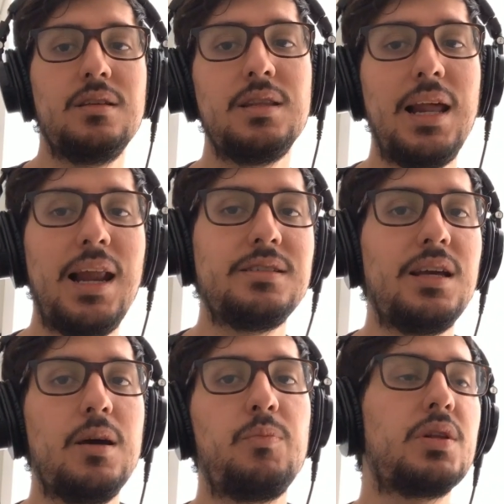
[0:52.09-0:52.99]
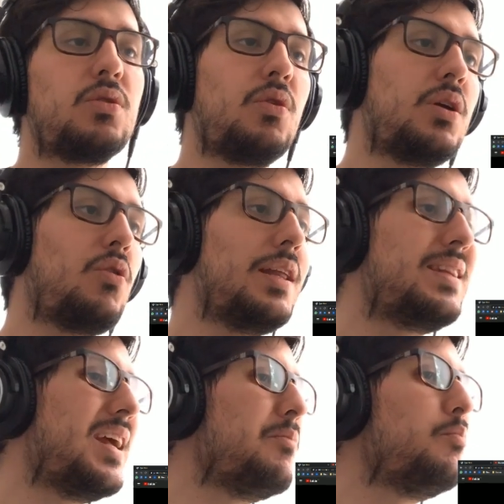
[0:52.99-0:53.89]
de la escena de Puerto Rico le
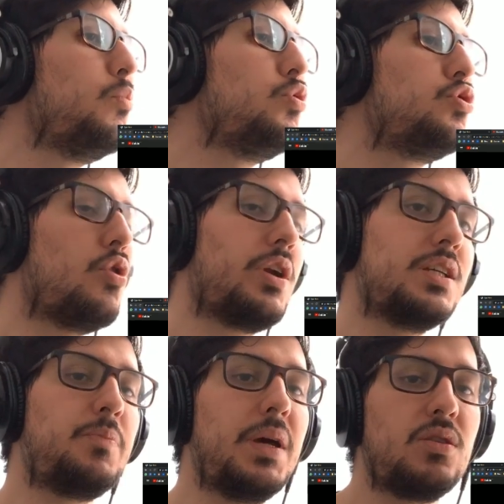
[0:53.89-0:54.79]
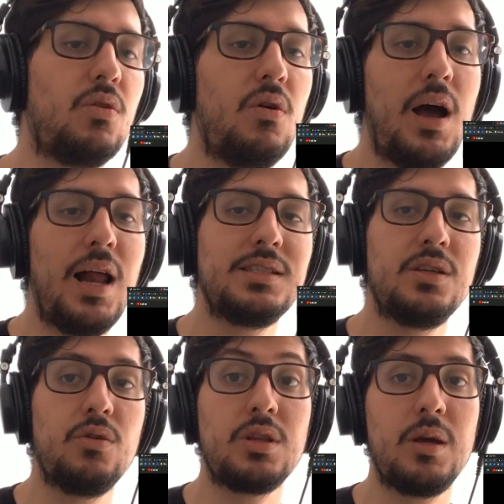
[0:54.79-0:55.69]
tienen mucho respeto al
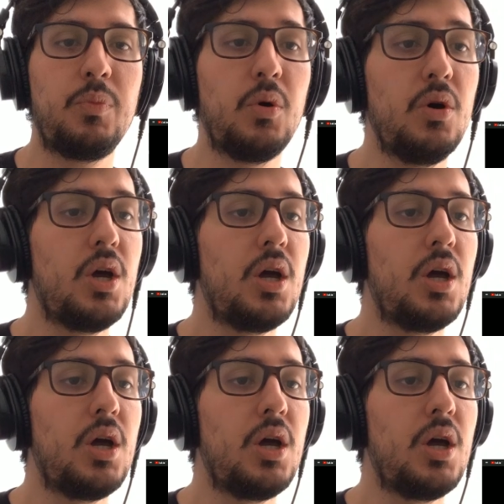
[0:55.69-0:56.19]
señor Tempo